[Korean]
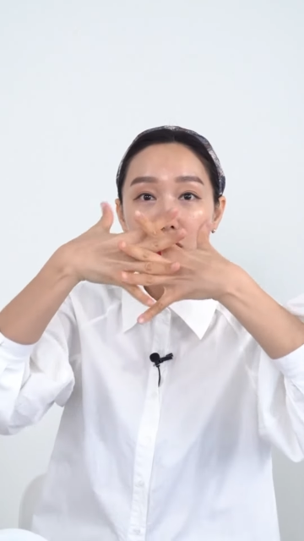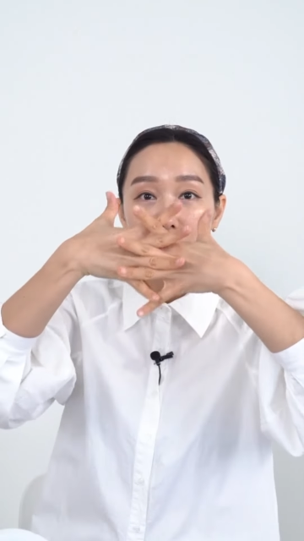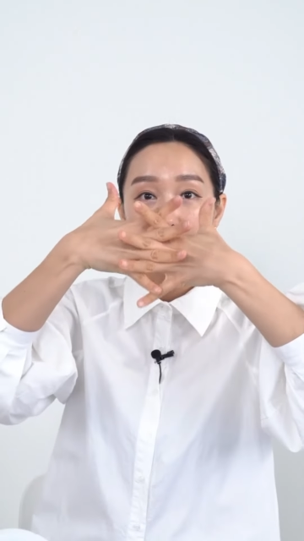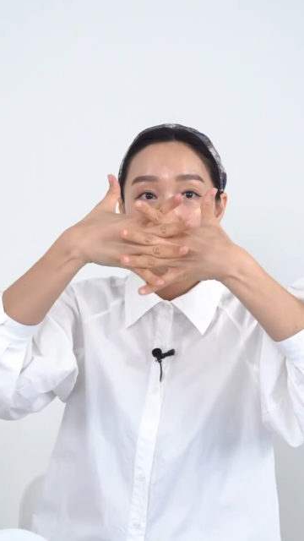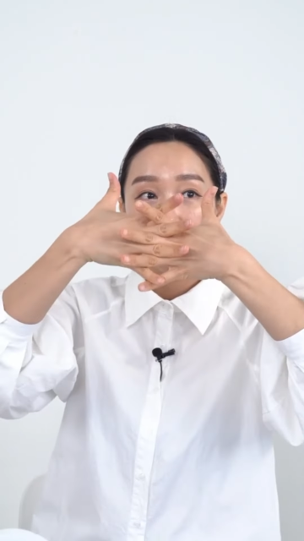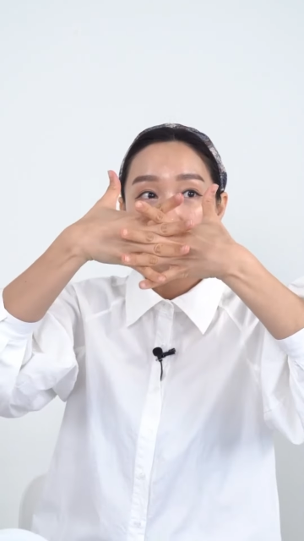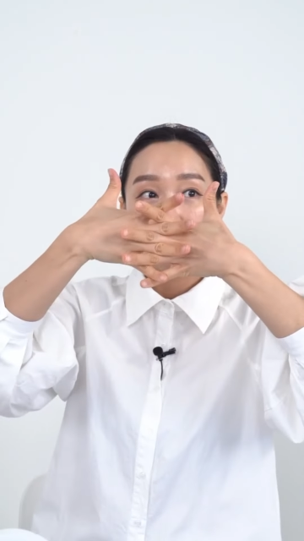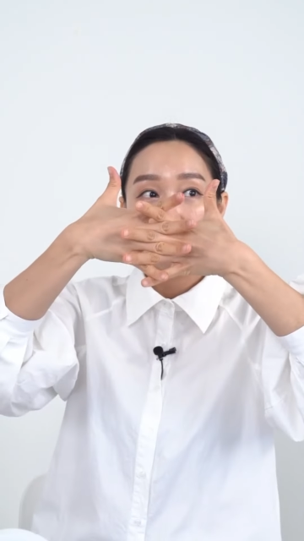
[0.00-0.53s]

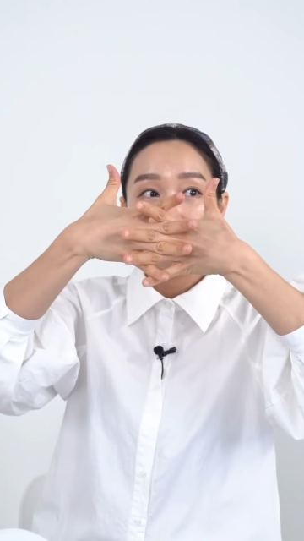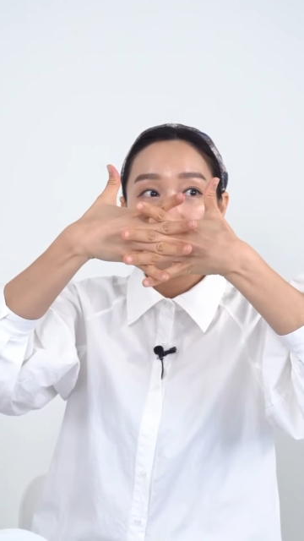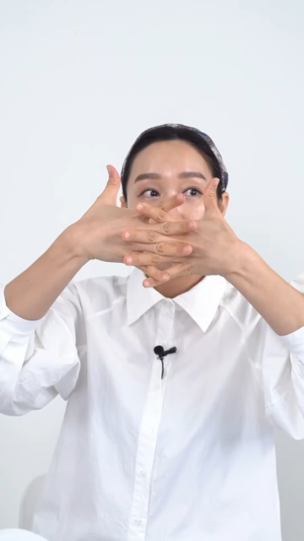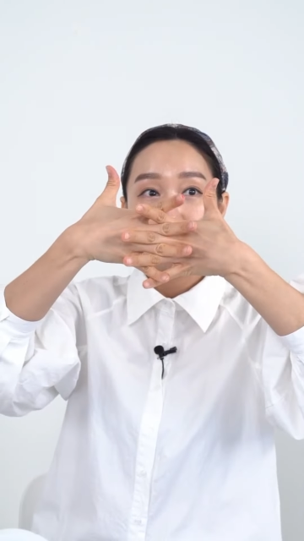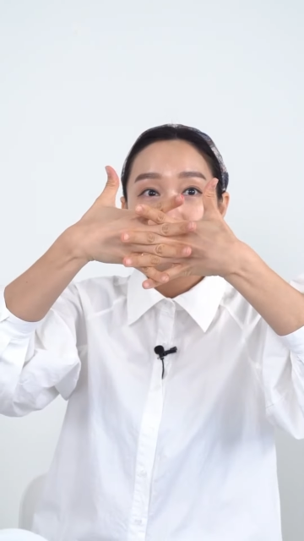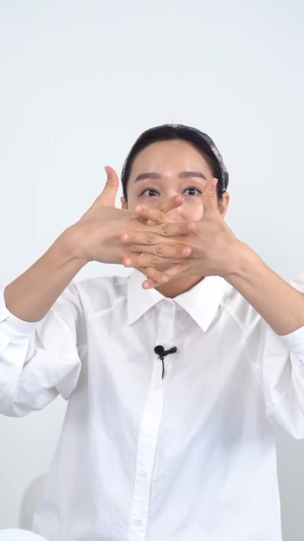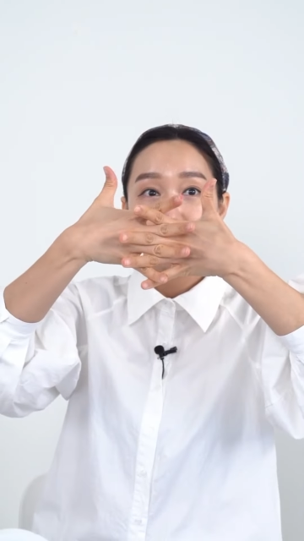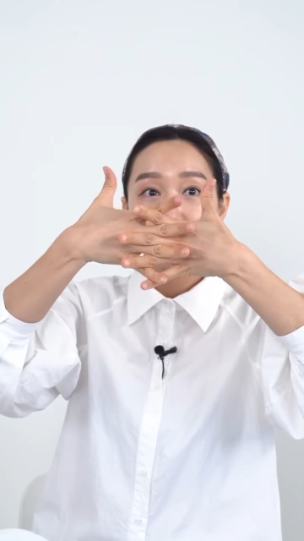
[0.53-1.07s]
무너지고요,
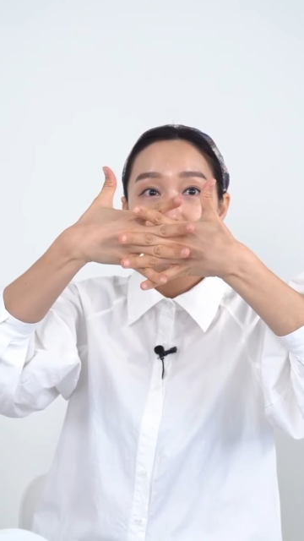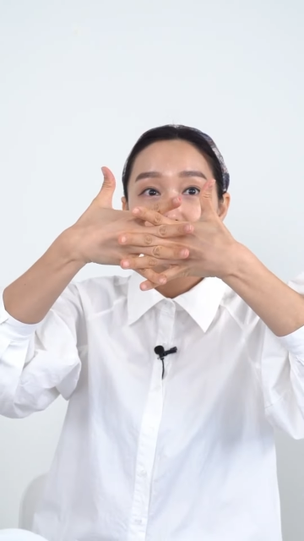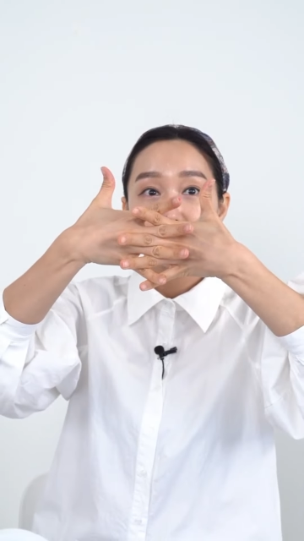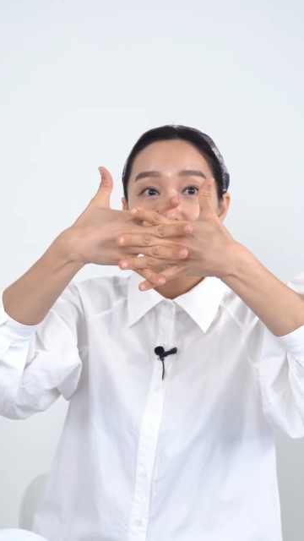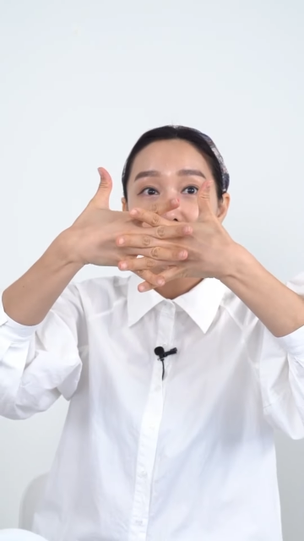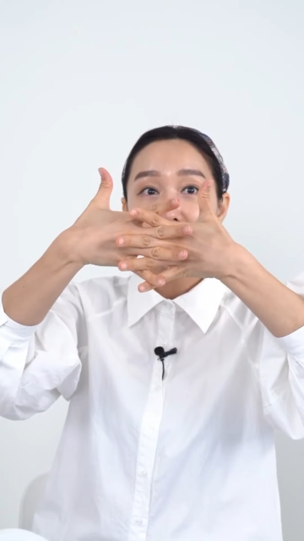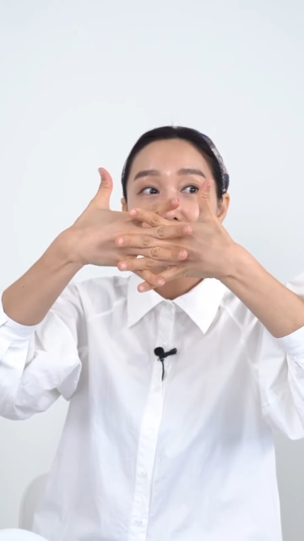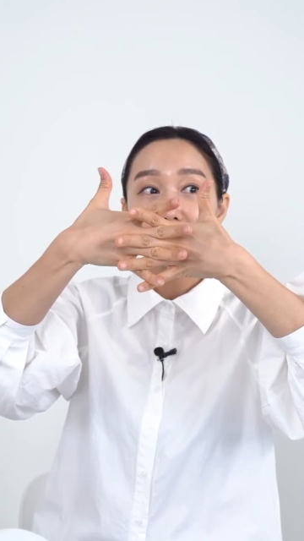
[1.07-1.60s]
여러분들.
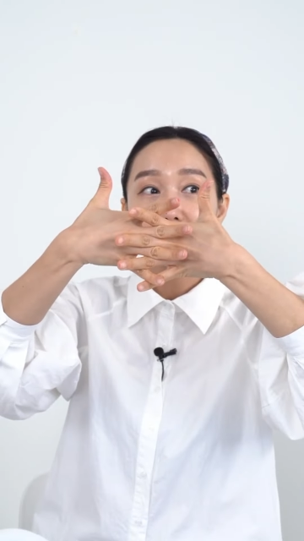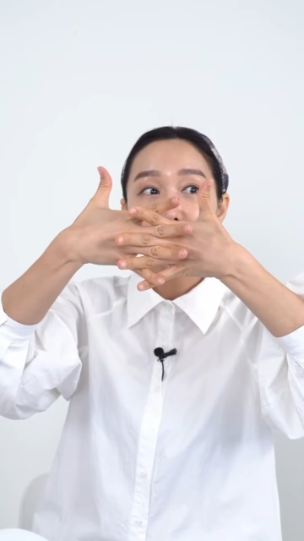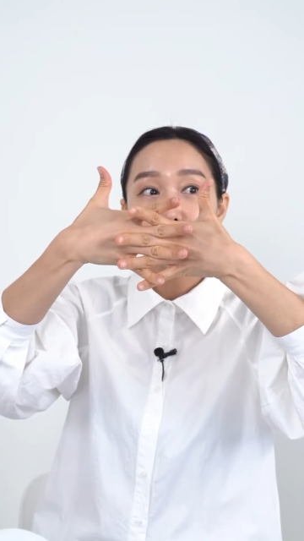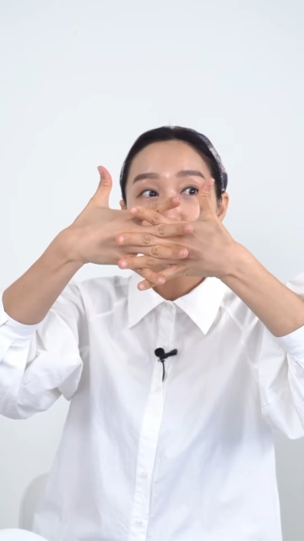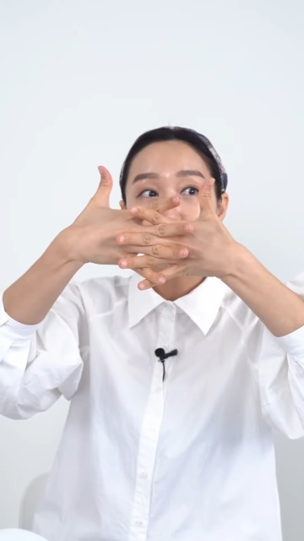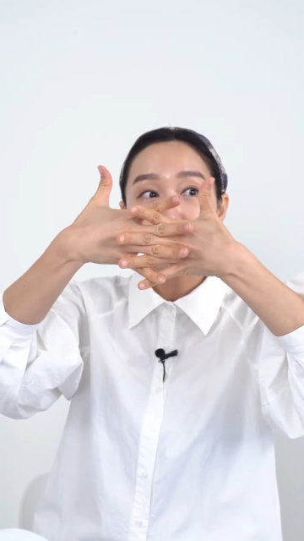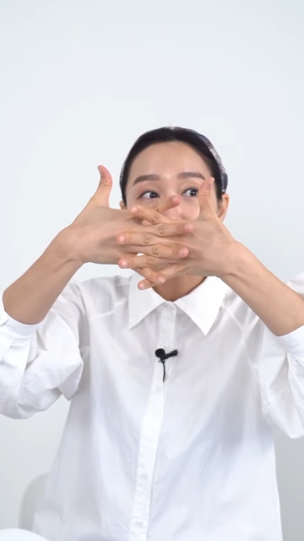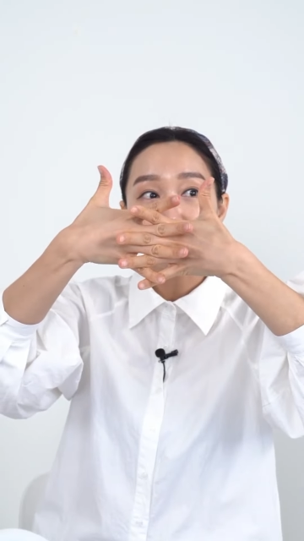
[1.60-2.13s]

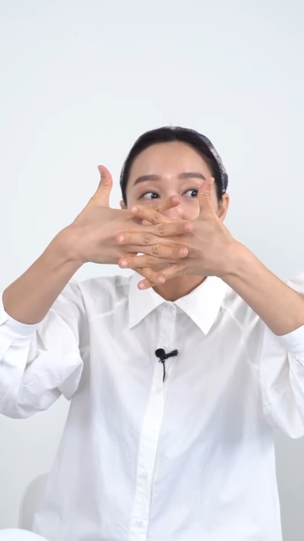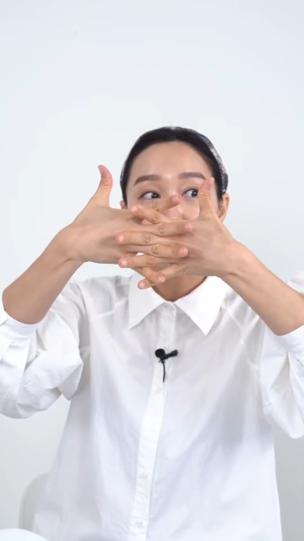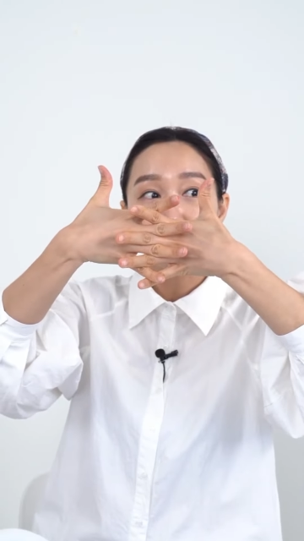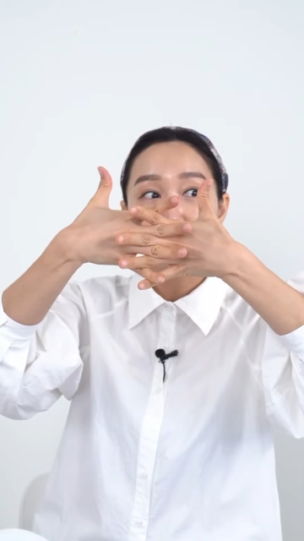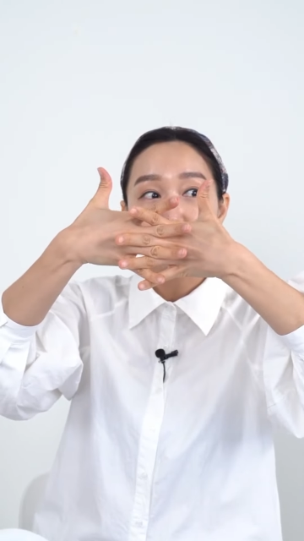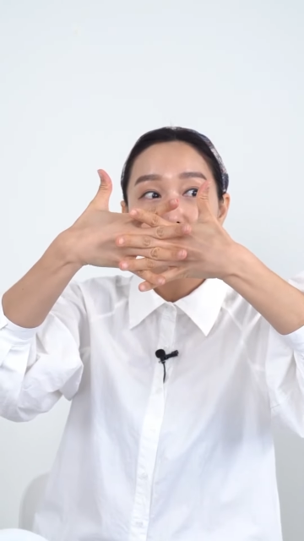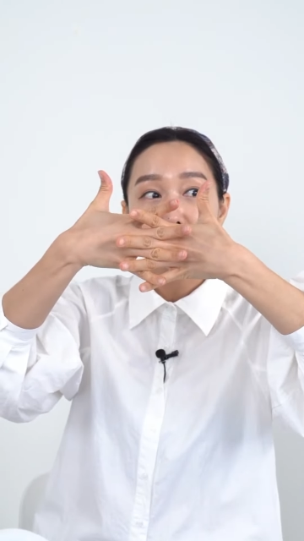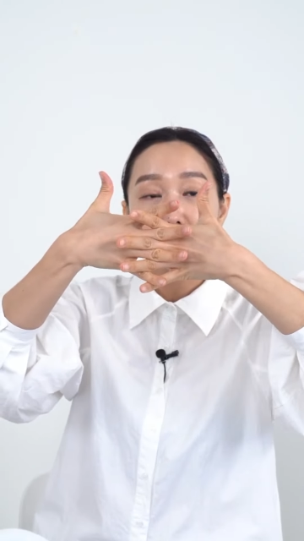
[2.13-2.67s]
자기들끼리 손을 잡고
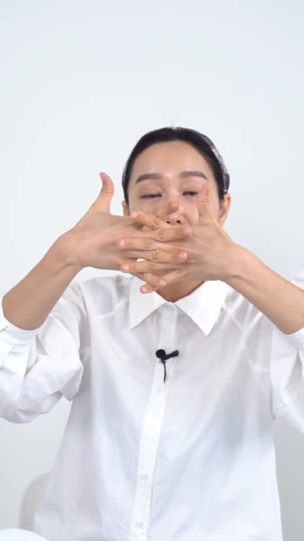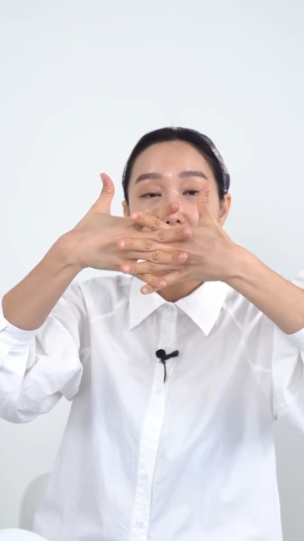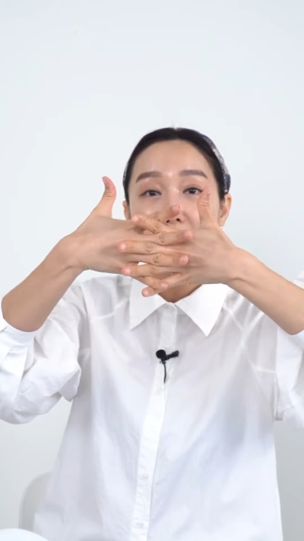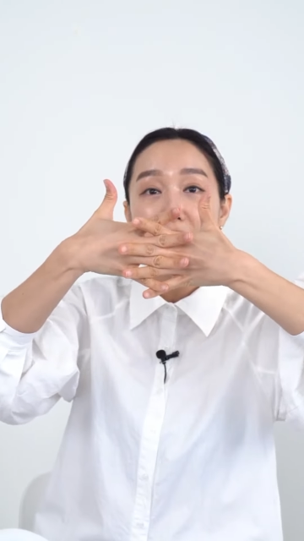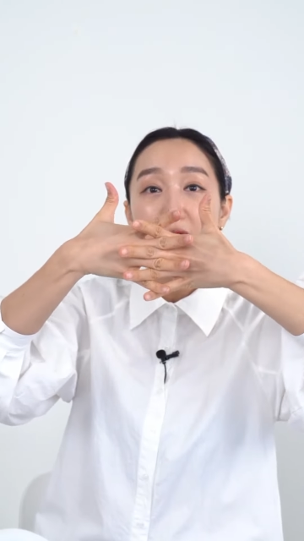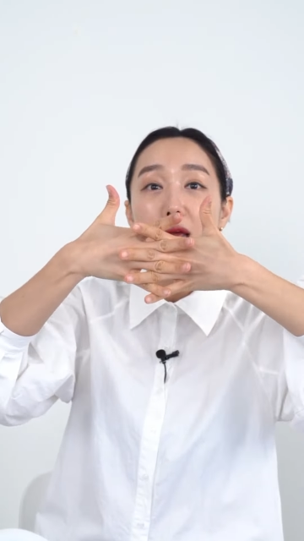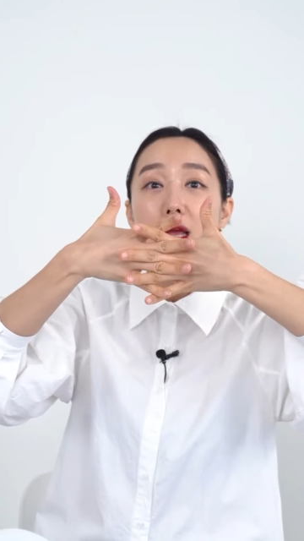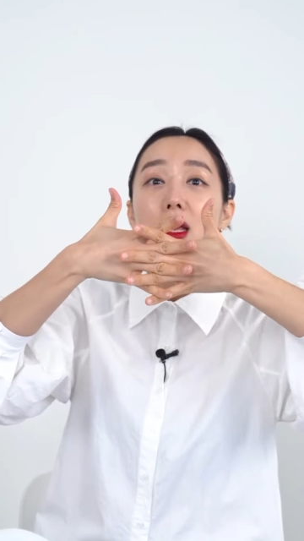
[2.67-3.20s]
있어야
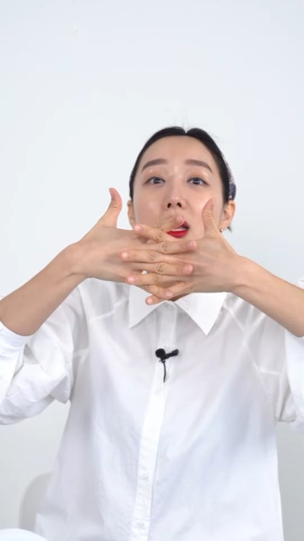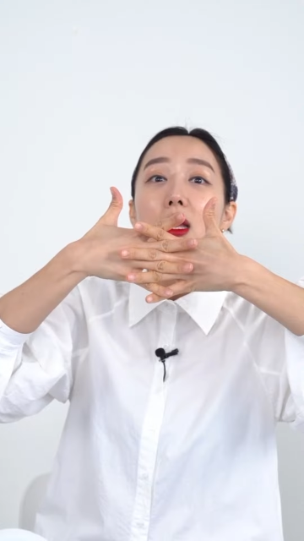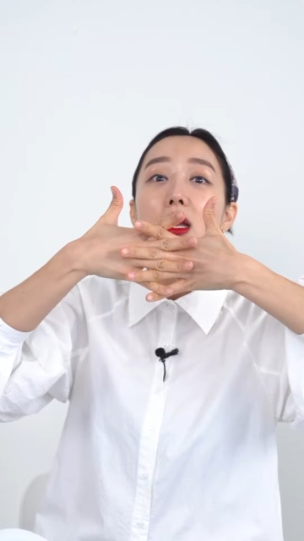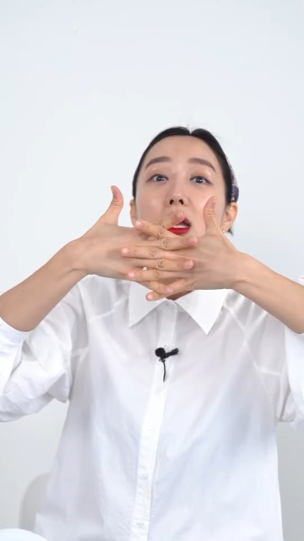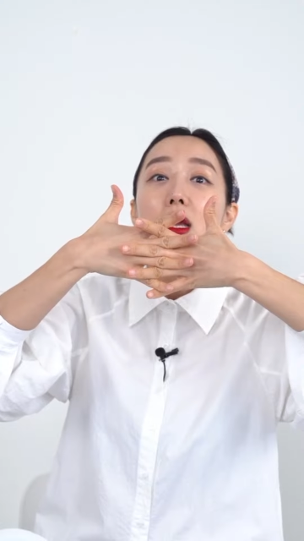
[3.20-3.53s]
되는데. 네.